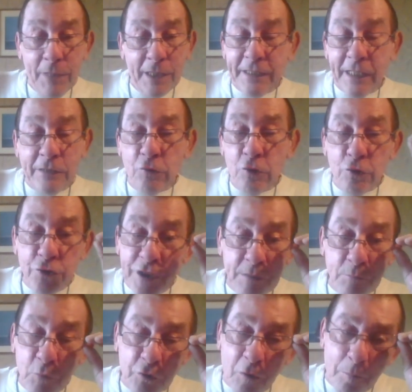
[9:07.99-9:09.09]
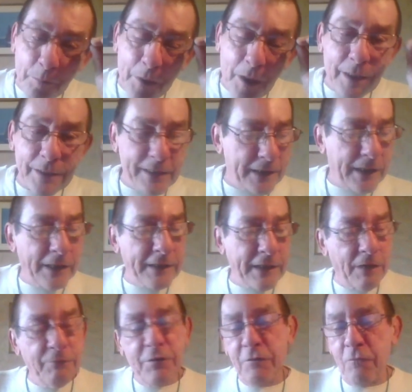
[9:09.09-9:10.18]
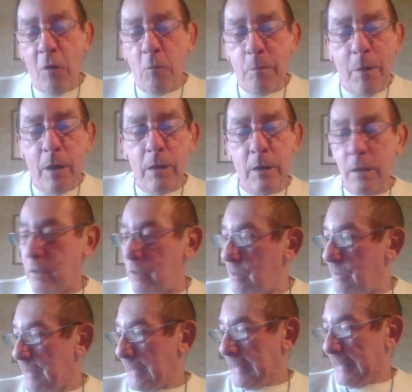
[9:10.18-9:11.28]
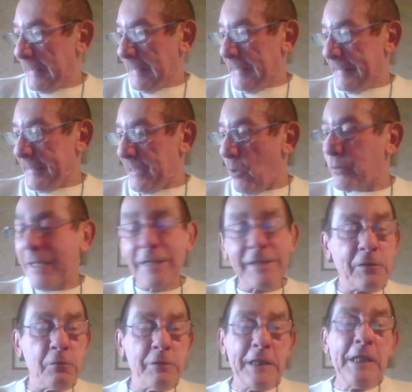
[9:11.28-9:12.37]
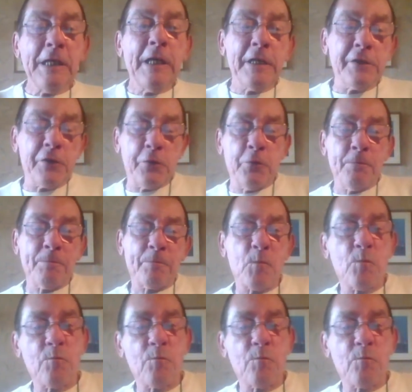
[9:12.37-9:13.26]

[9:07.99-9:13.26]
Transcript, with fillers: ma technologie ne me trompe pas. Si quelqu'un vivant pas, il n'y a aucun souci là-dessus.